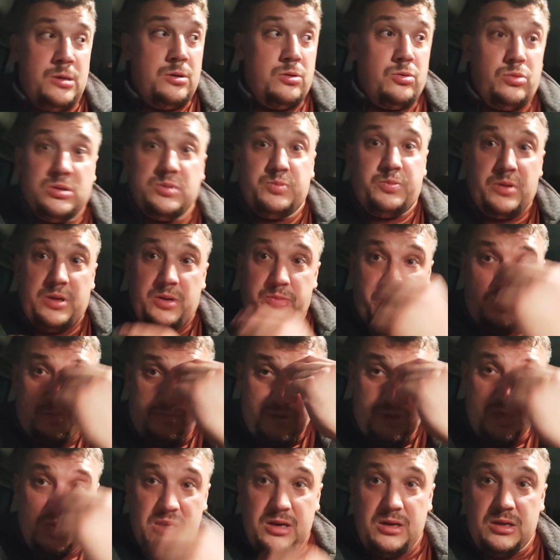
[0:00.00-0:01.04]
Господи,
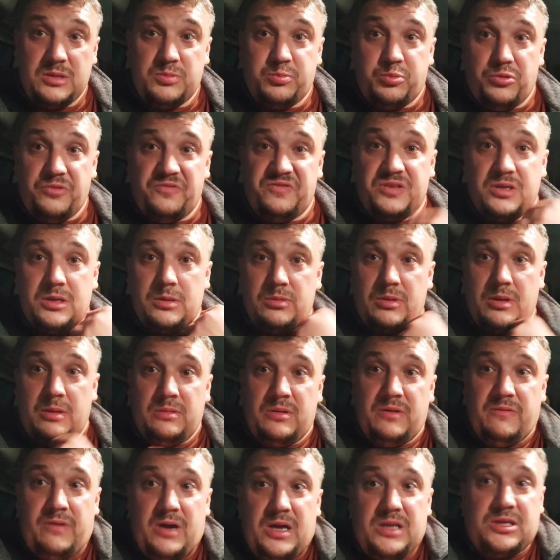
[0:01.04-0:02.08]
помоги Господь всем нам.
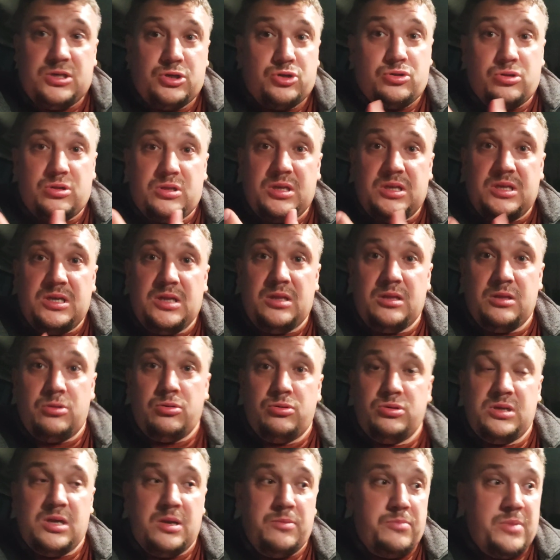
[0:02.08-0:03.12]
Давайте что-то делать,
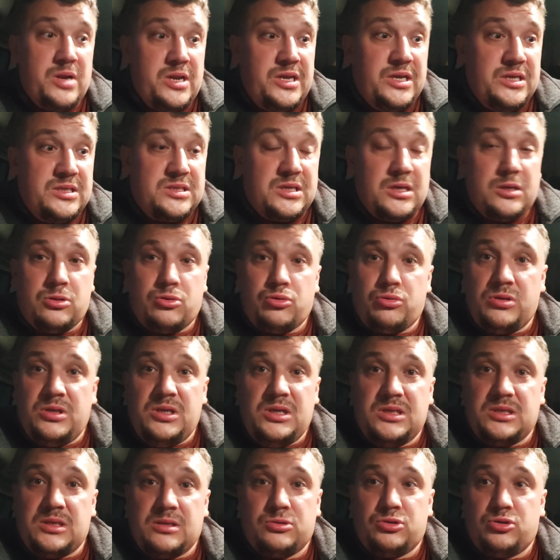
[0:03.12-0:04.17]
друзья, и молиться, и
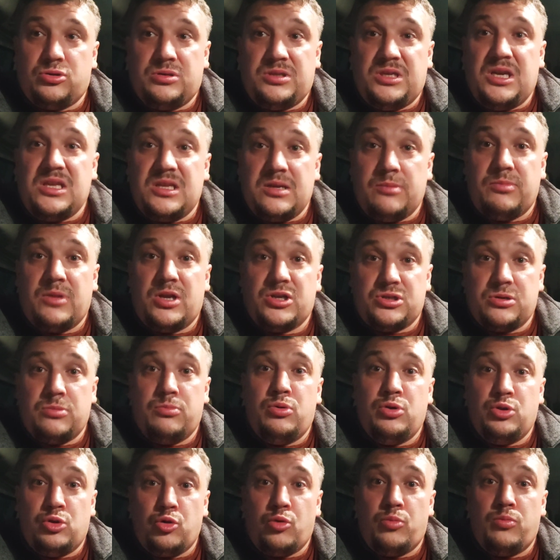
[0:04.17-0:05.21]
трудиться, что детям нашим
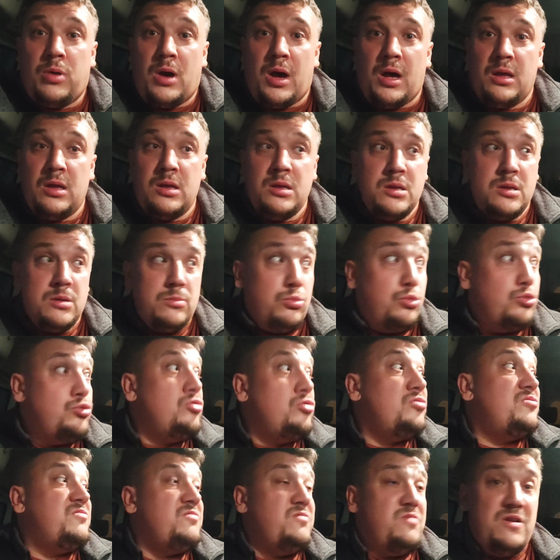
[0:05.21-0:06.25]
будет труба.
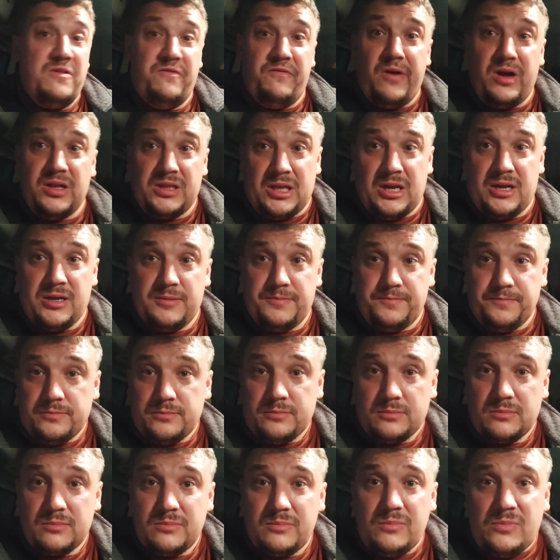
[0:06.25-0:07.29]
Будут в альфаторах
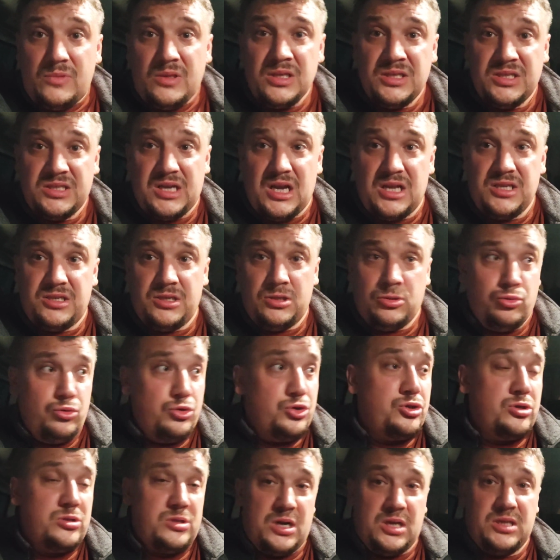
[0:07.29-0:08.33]
искать еду,
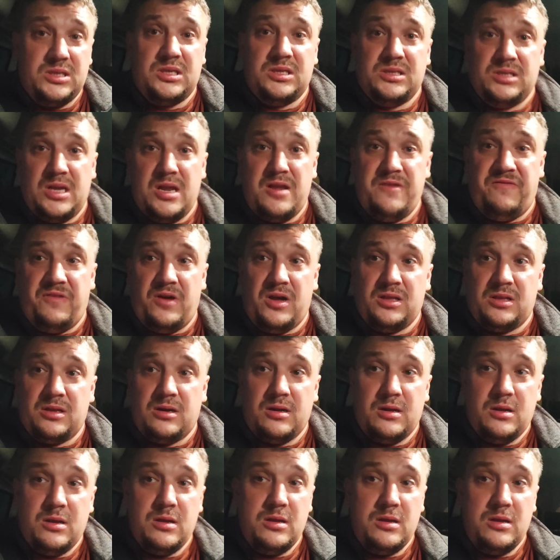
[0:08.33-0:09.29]
еще драться за эльфатом.